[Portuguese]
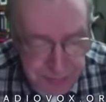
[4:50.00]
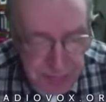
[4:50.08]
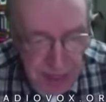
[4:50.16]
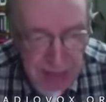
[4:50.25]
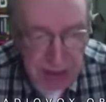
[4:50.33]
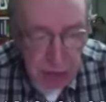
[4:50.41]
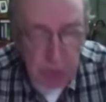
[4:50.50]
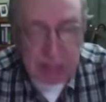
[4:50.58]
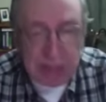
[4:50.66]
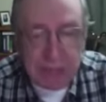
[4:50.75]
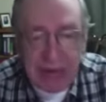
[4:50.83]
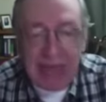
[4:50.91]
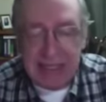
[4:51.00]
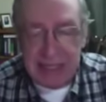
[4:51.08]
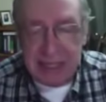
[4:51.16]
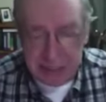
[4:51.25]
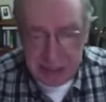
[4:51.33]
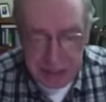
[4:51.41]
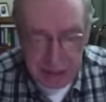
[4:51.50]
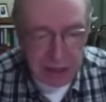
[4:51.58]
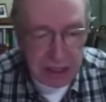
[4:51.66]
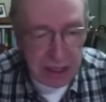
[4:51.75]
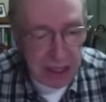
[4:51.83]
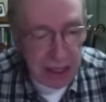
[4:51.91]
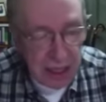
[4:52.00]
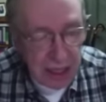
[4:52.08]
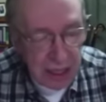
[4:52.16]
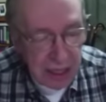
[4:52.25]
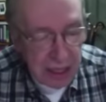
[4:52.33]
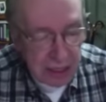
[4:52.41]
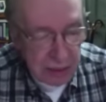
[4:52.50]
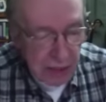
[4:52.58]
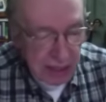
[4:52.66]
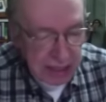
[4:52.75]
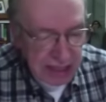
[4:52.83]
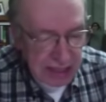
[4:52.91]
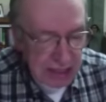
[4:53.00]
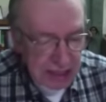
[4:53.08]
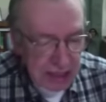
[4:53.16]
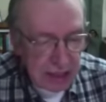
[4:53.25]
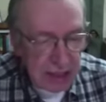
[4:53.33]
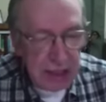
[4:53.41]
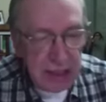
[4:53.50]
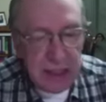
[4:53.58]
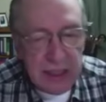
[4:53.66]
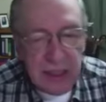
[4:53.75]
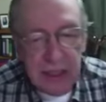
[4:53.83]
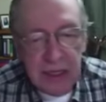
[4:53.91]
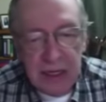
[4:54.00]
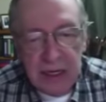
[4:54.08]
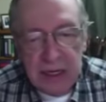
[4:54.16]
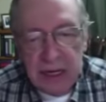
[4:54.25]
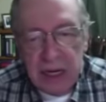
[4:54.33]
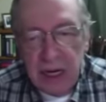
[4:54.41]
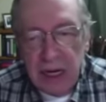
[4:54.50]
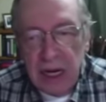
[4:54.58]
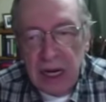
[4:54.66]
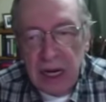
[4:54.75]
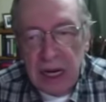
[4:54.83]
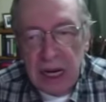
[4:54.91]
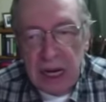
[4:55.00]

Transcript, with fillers: Essa é a coisa básica, tá certo? Então, a, a des... subversão em sentido lato seria?